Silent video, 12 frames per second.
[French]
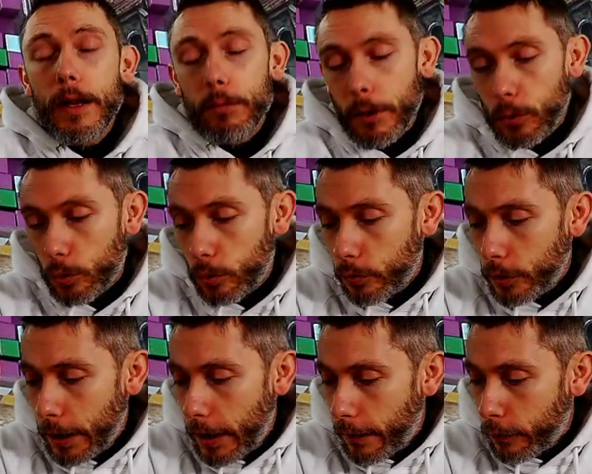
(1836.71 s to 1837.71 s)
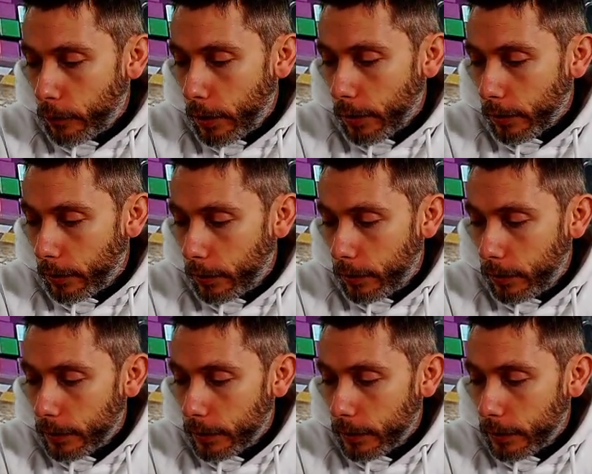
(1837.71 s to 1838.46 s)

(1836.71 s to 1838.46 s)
ben, du coup, vous allez avoir, euh,